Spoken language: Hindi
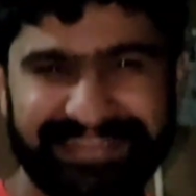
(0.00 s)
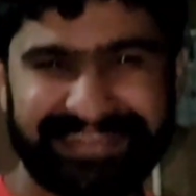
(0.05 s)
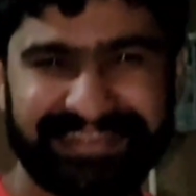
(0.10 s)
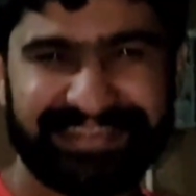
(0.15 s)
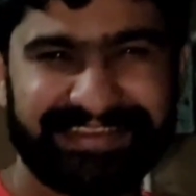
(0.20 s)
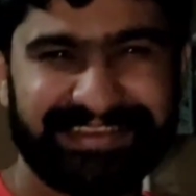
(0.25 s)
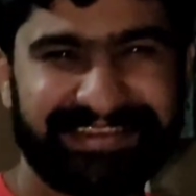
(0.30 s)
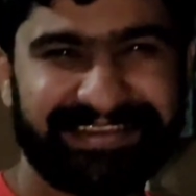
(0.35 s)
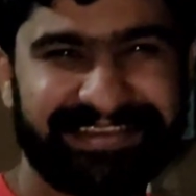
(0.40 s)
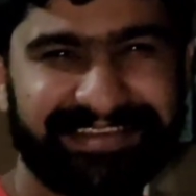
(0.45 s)

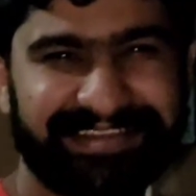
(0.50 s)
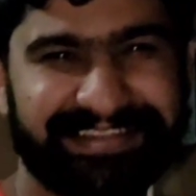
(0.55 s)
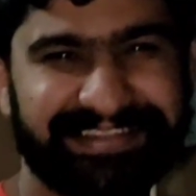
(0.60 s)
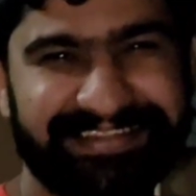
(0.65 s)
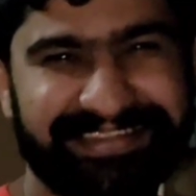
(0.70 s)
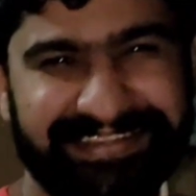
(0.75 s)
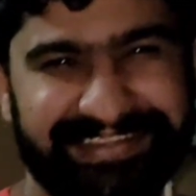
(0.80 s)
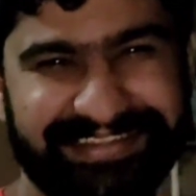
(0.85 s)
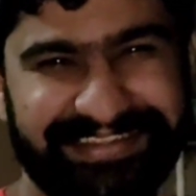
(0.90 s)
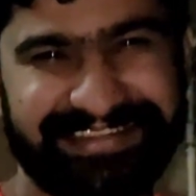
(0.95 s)
बड़ा वेट
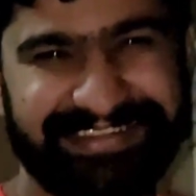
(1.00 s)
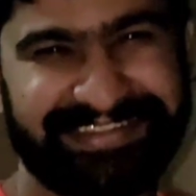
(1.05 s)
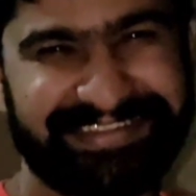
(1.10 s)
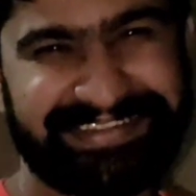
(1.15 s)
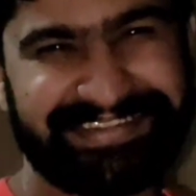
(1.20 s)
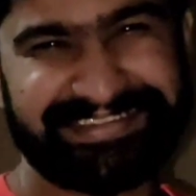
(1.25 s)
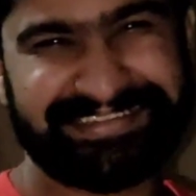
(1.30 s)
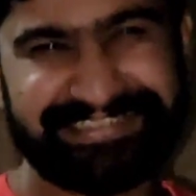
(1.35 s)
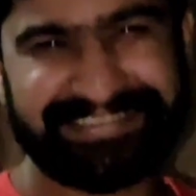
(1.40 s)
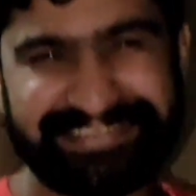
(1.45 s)
करवाया है
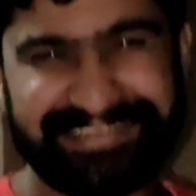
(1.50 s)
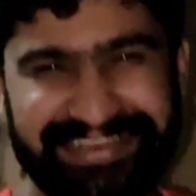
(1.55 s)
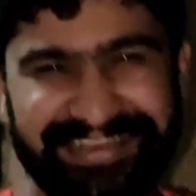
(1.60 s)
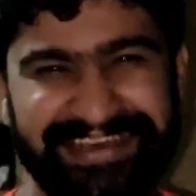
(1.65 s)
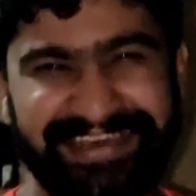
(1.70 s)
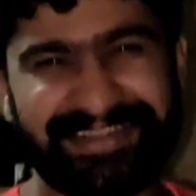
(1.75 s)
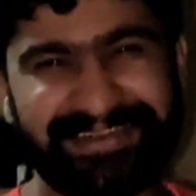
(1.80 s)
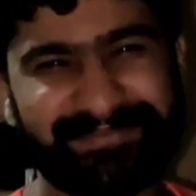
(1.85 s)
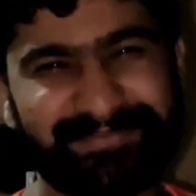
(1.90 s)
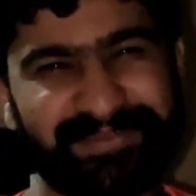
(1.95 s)
यार तूने
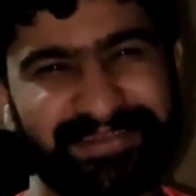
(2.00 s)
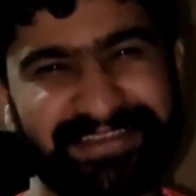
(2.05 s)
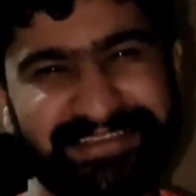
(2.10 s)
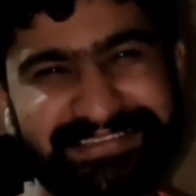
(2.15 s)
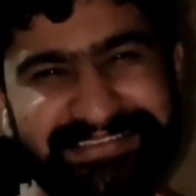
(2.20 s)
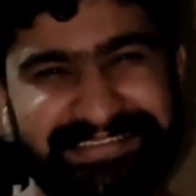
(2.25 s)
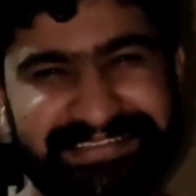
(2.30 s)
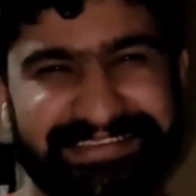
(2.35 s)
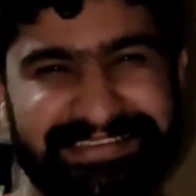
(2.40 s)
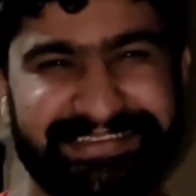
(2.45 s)
बड़ा वेट
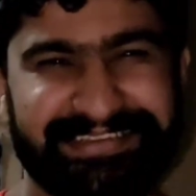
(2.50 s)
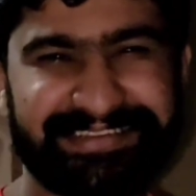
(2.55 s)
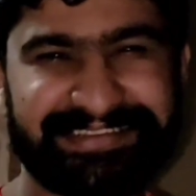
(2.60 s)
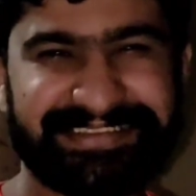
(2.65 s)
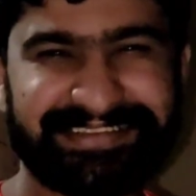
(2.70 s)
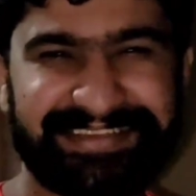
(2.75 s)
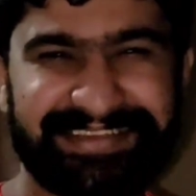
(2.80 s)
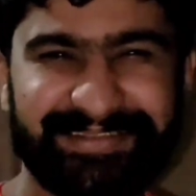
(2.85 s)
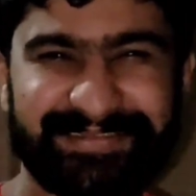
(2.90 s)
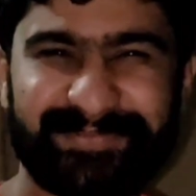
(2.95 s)
करवाया
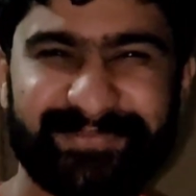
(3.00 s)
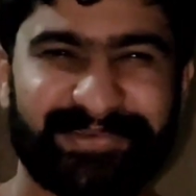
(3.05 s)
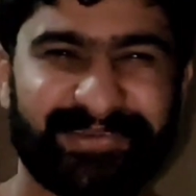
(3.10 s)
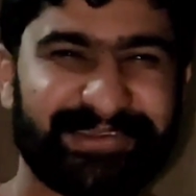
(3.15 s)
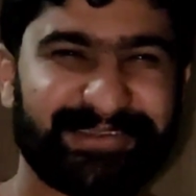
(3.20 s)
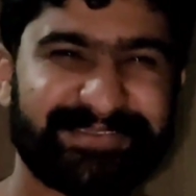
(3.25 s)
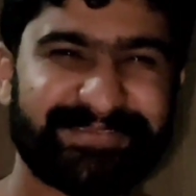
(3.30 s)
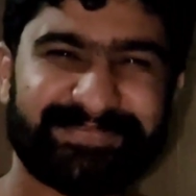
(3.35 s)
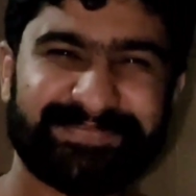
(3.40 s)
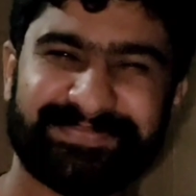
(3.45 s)
है कल
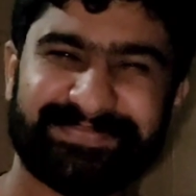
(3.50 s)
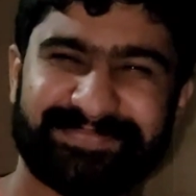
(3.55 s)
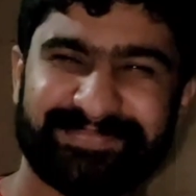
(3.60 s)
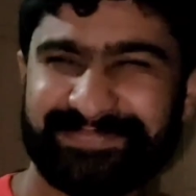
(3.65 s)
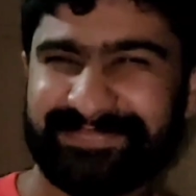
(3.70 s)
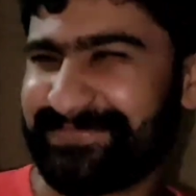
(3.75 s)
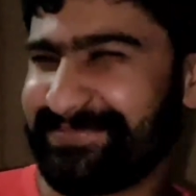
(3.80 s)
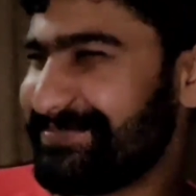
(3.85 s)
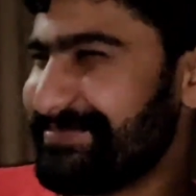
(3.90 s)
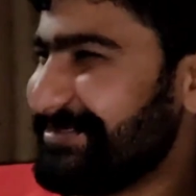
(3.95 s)
बहुत
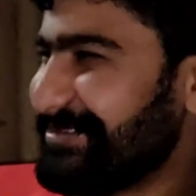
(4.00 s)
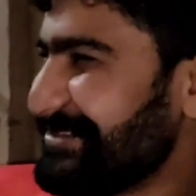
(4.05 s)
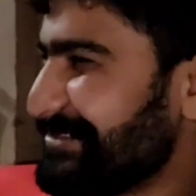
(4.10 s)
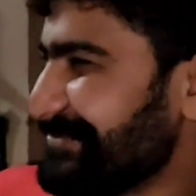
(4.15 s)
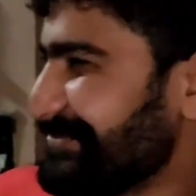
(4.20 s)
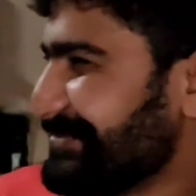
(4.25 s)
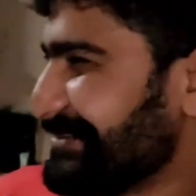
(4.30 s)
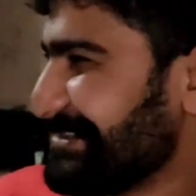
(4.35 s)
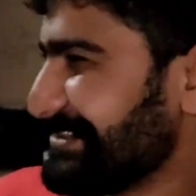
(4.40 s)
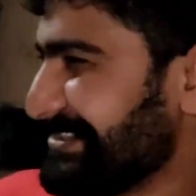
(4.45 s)

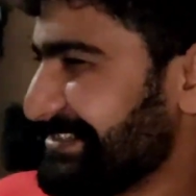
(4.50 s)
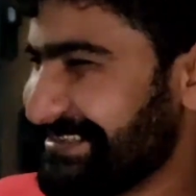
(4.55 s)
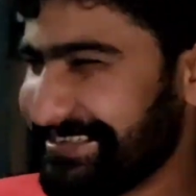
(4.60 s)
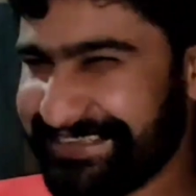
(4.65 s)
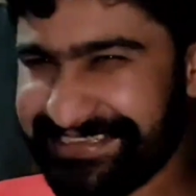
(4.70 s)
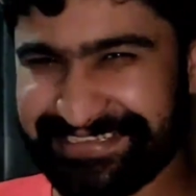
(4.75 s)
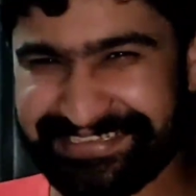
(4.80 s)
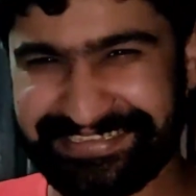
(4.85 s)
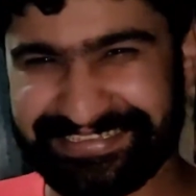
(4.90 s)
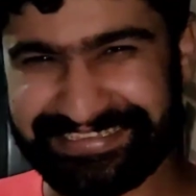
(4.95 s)
पाँच बजे का
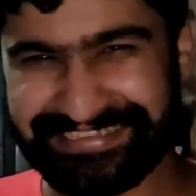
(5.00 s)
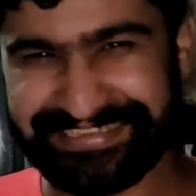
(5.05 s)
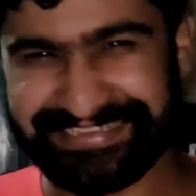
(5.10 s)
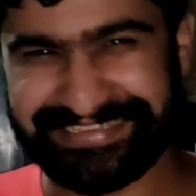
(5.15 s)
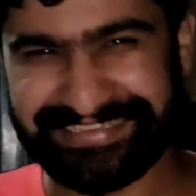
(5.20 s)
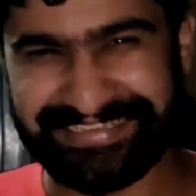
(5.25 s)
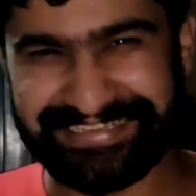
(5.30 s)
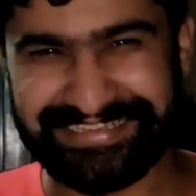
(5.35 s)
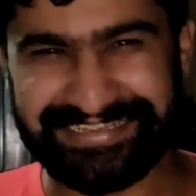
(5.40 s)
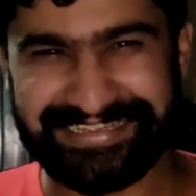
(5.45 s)
गोली
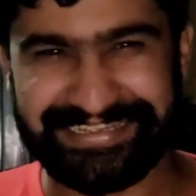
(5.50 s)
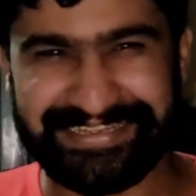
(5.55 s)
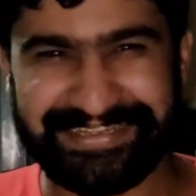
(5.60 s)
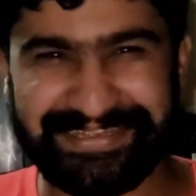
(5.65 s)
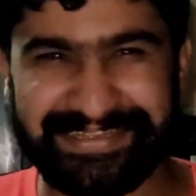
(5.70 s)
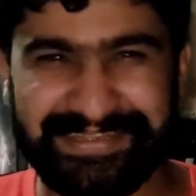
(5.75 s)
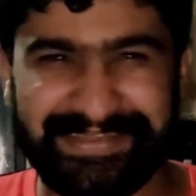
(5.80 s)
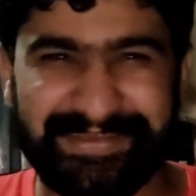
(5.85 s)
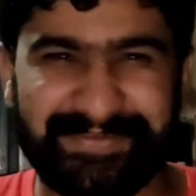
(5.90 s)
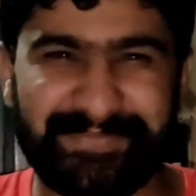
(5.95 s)
करवा रहे है
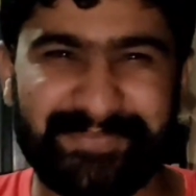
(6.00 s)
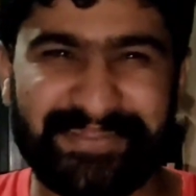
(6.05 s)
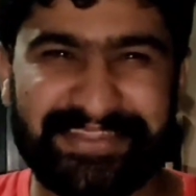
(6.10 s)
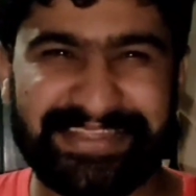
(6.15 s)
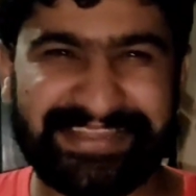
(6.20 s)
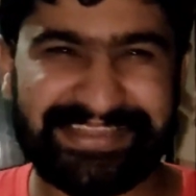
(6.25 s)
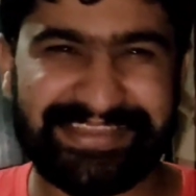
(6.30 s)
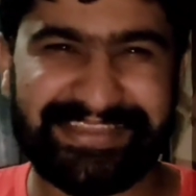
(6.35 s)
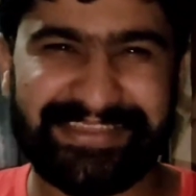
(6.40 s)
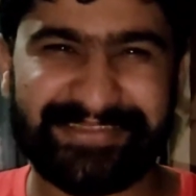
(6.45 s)
भाई तुम
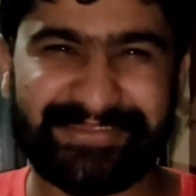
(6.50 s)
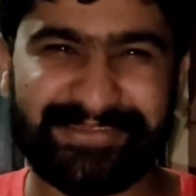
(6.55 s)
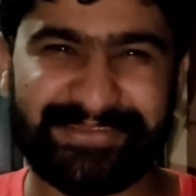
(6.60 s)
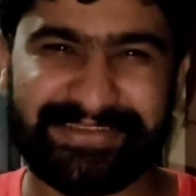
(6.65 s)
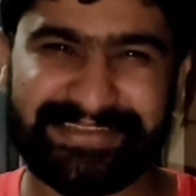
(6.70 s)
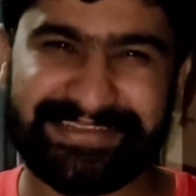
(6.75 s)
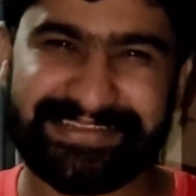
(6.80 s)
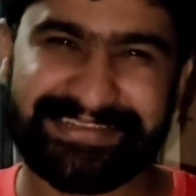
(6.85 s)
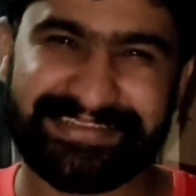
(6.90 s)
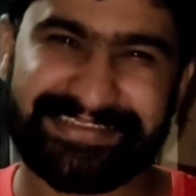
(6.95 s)
पता क्या
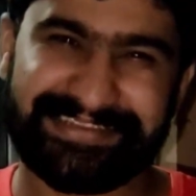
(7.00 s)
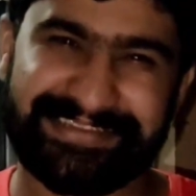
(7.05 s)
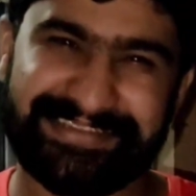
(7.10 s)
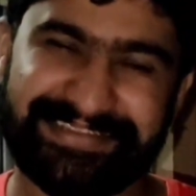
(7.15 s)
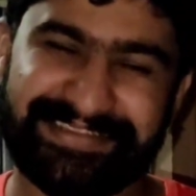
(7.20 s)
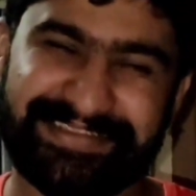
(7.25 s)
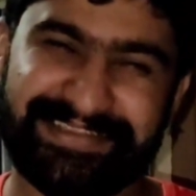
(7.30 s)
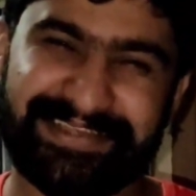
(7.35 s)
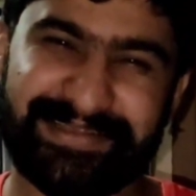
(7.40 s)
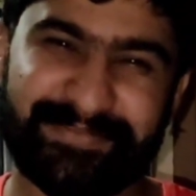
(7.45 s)
हुआ
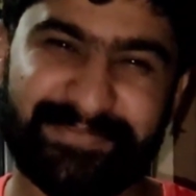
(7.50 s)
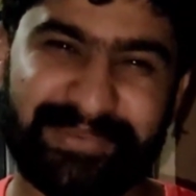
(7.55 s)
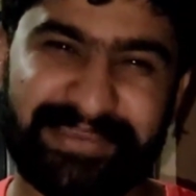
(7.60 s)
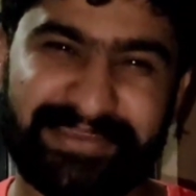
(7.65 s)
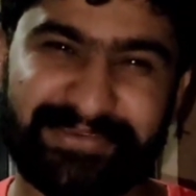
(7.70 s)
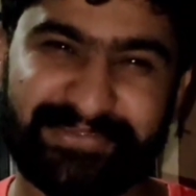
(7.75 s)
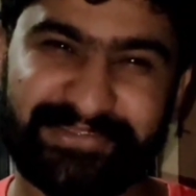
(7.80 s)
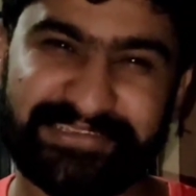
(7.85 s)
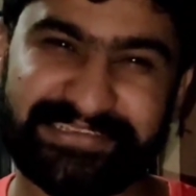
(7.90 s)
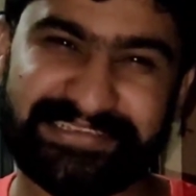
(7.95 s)
कल
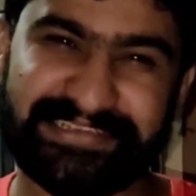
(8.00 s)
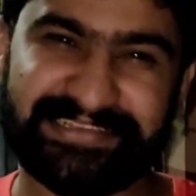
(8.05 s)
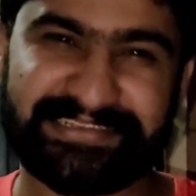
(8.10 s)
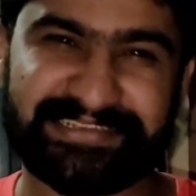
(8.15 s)
मैं उधर से